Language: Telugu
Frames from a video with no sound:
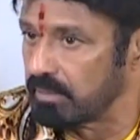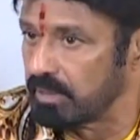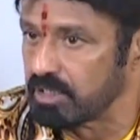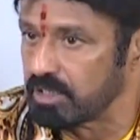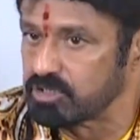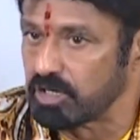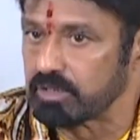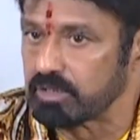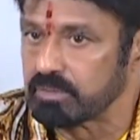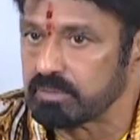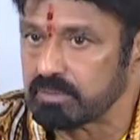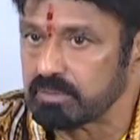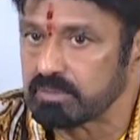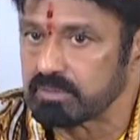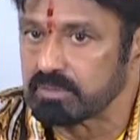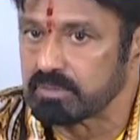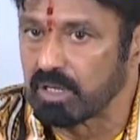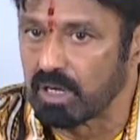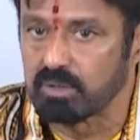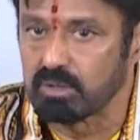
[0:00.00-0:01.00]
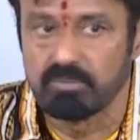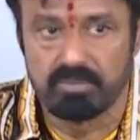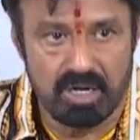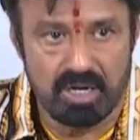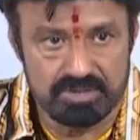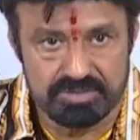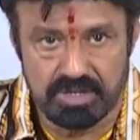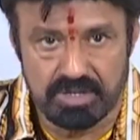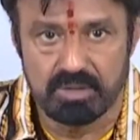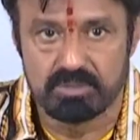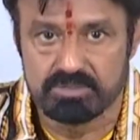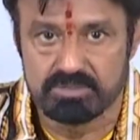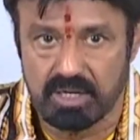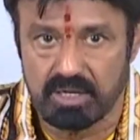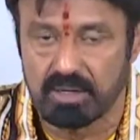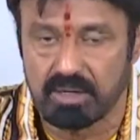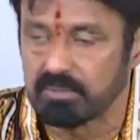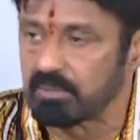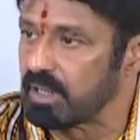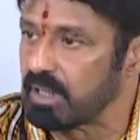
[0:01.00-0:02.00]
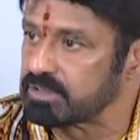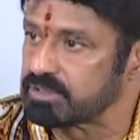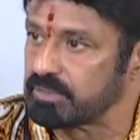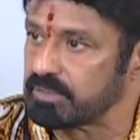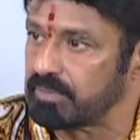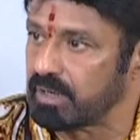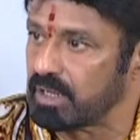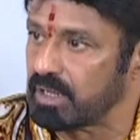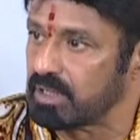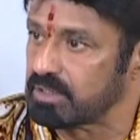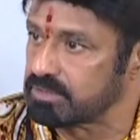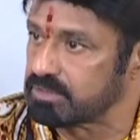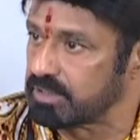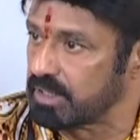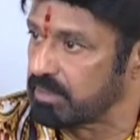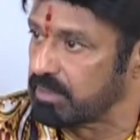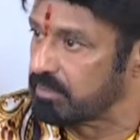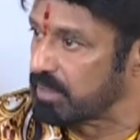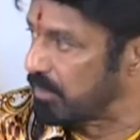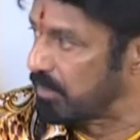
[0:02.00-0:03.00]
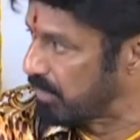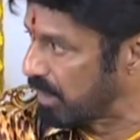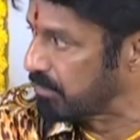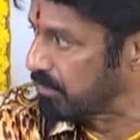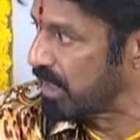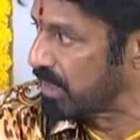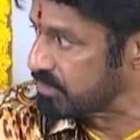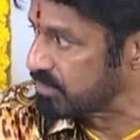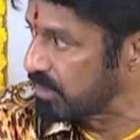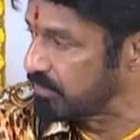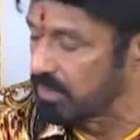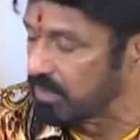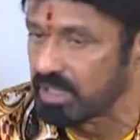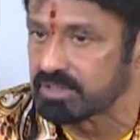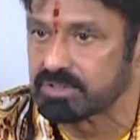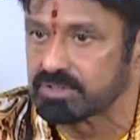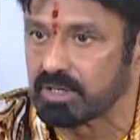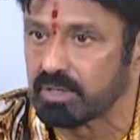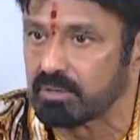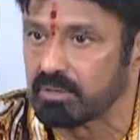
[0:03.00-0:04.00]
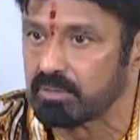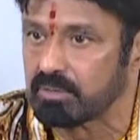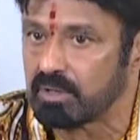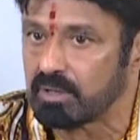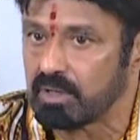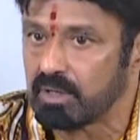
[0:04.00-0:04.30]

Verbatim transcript: లెజెండ్ దాంట్లో వినాశ్రీయం జననం నాస్తి వినాశ్రీయం గమనం నాస్తి వినాశ్రీయం